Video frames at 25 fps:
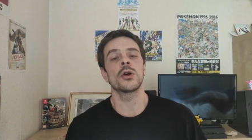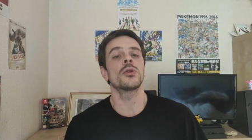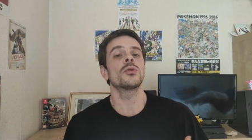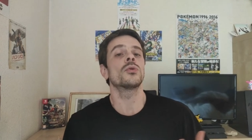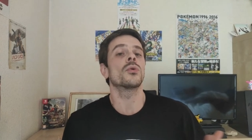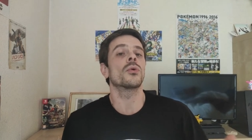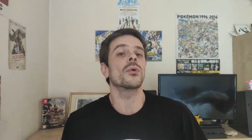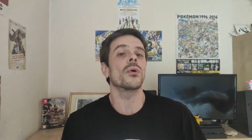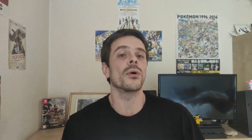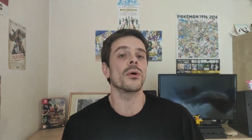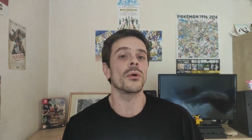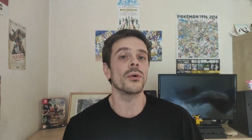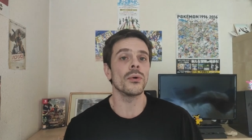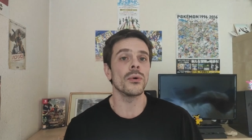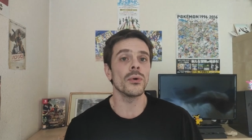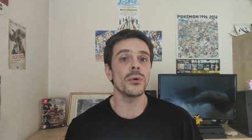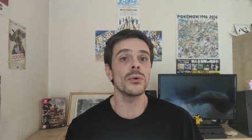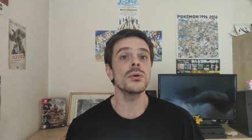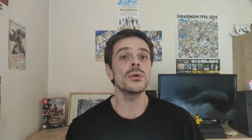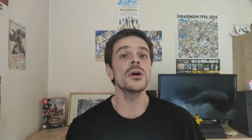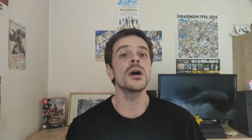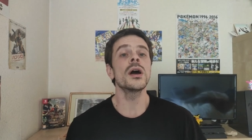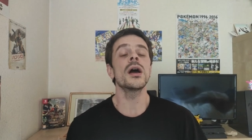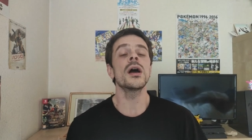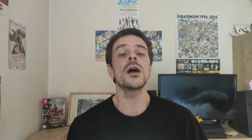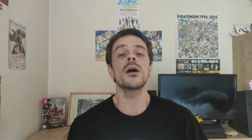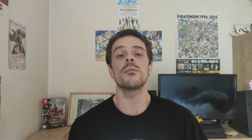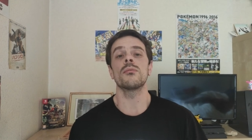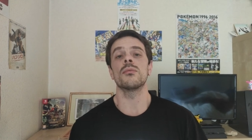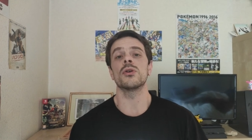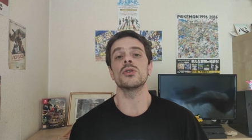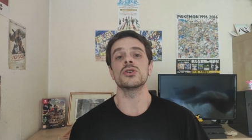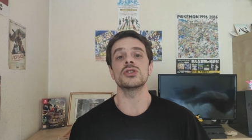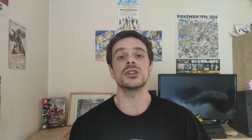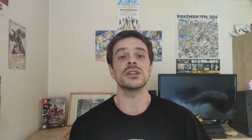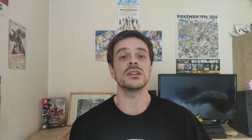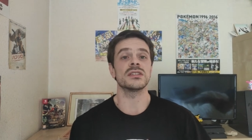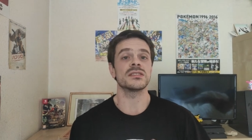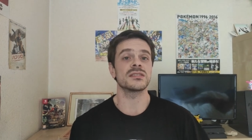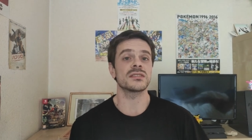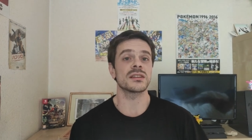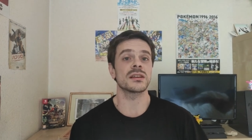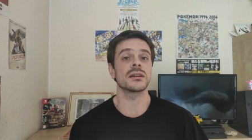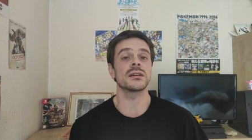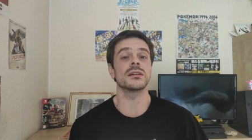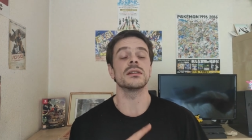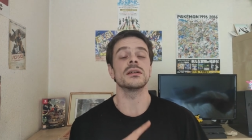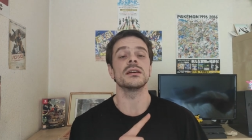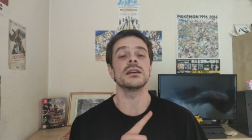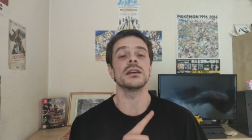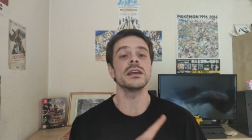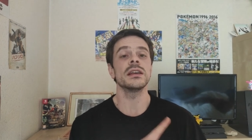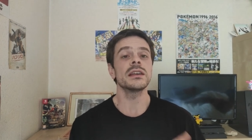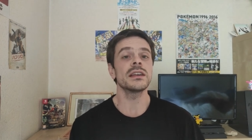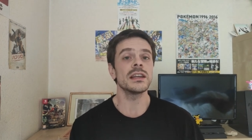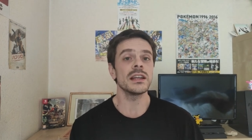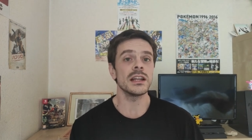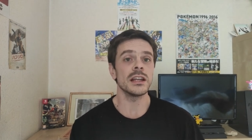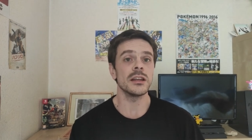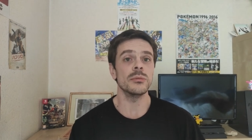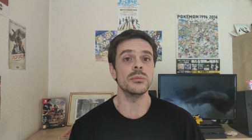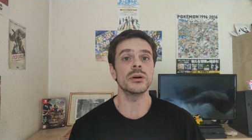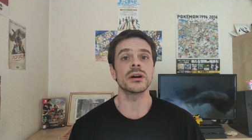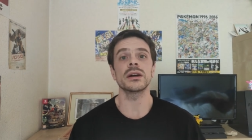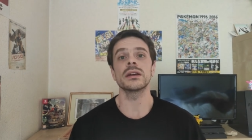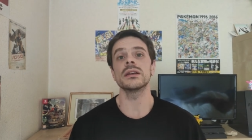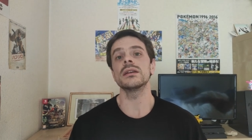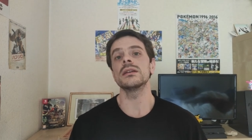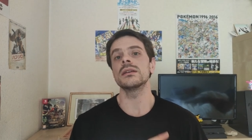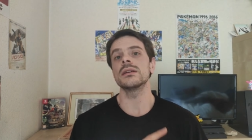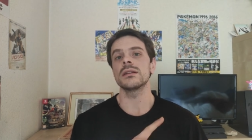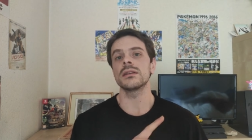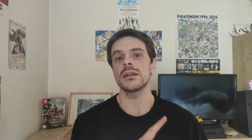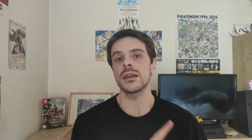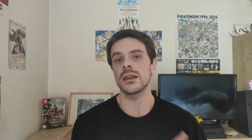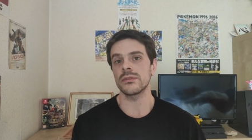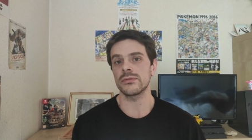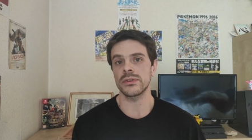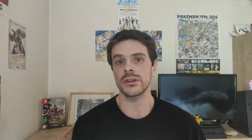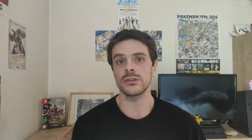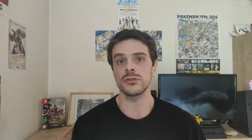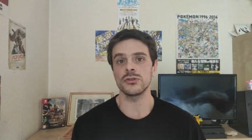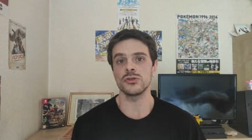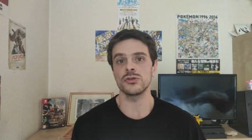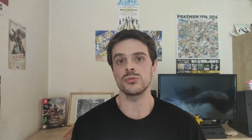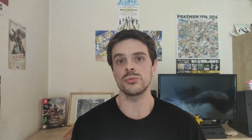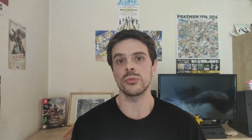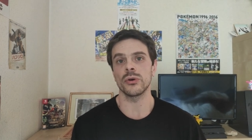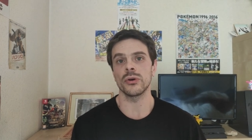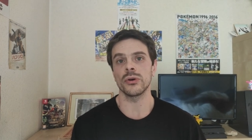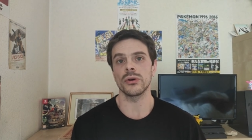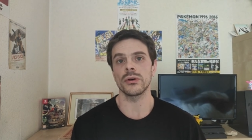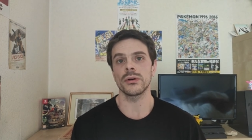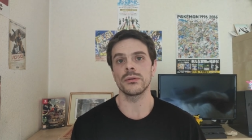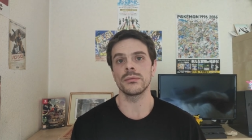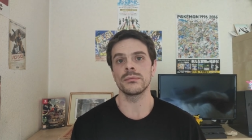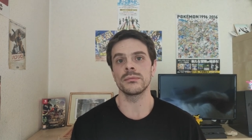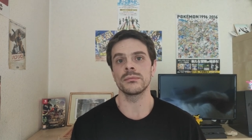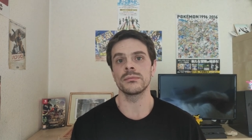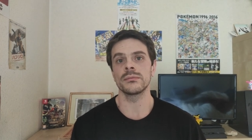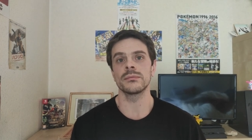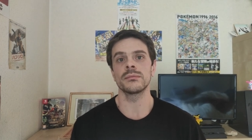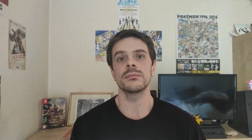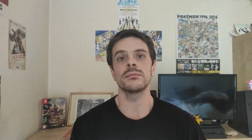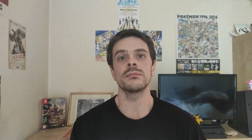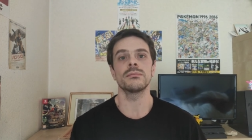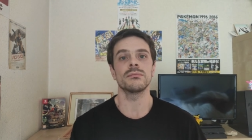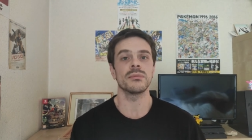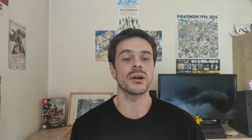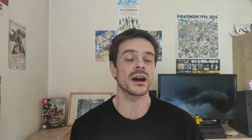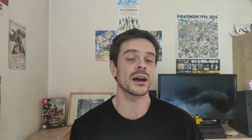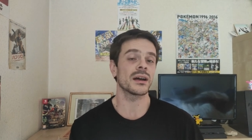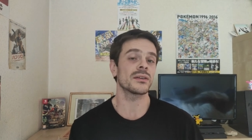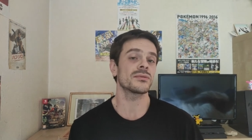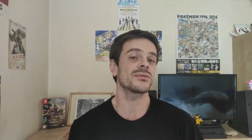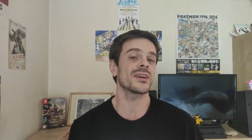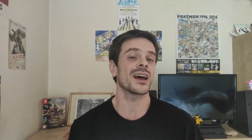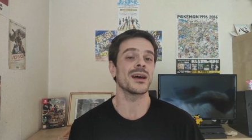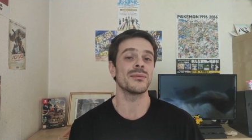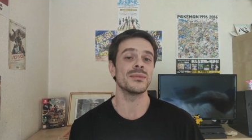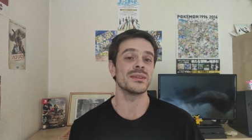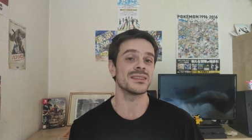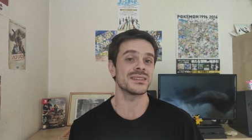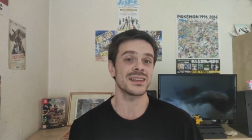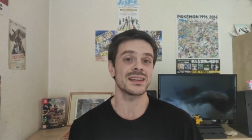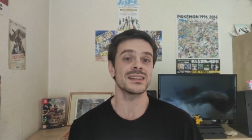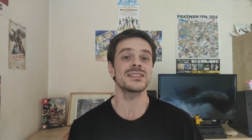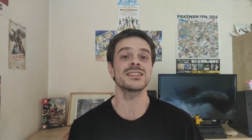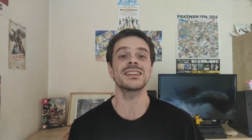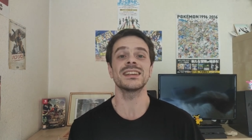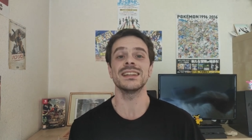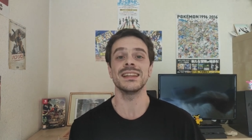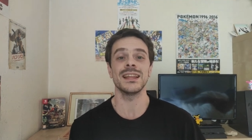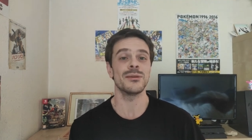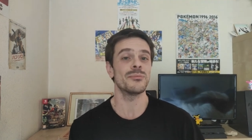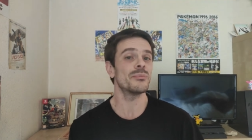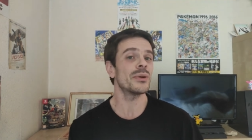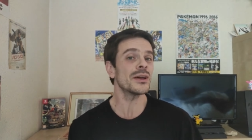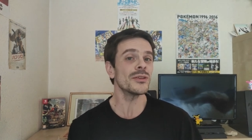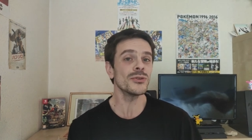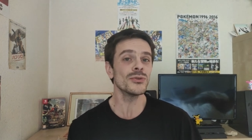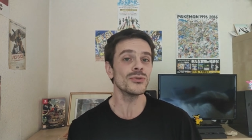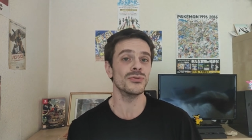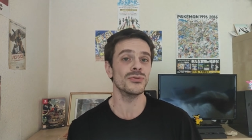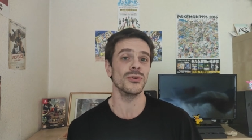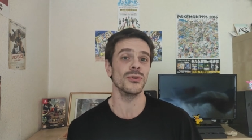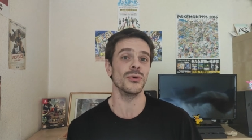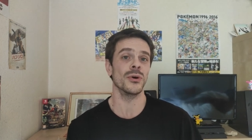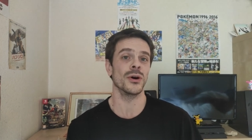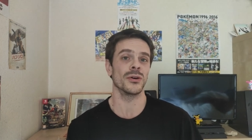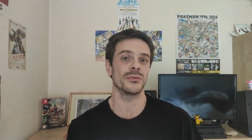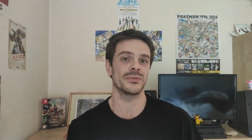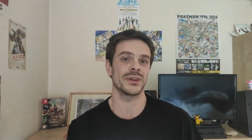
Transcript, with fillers: Donc en gros, manger sain, équilibré et faites du sport. Bref, un message qui n'est pas nouveau en